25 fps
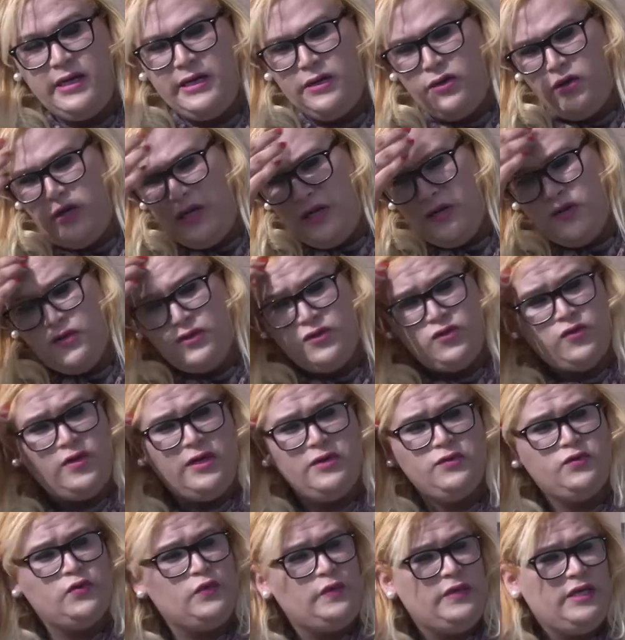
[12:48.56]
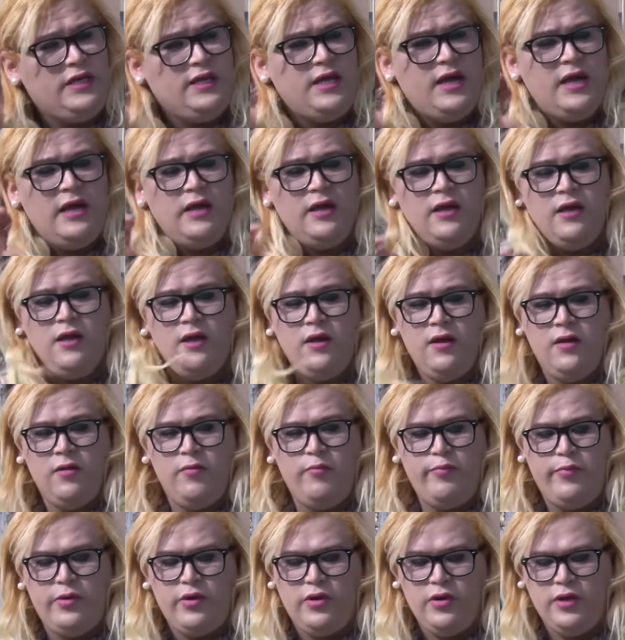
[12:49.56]
a lo largo de toda tu vida
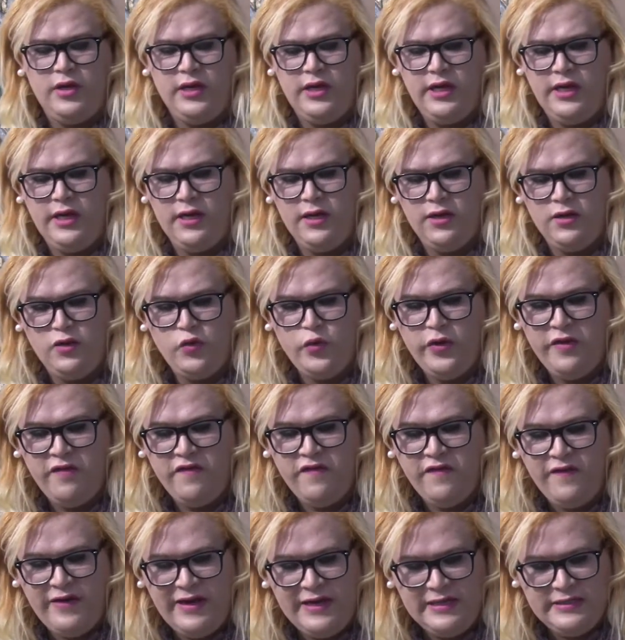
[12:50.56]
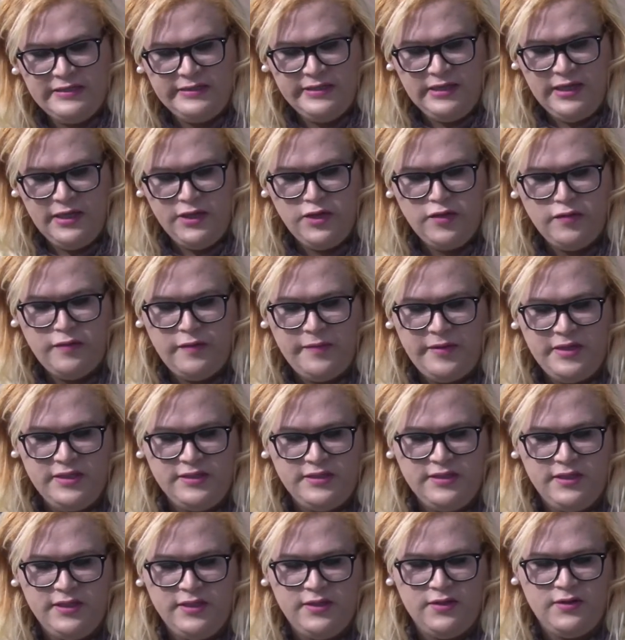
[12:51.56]
porque no es fácil, es como me
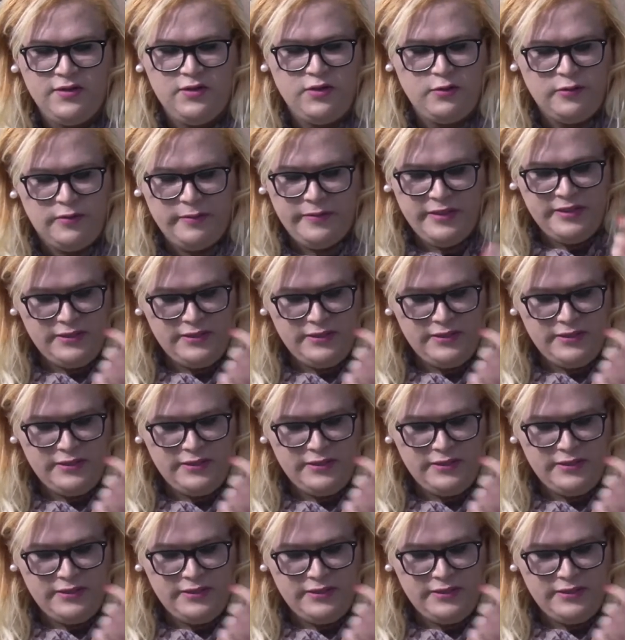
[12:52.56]
dice, como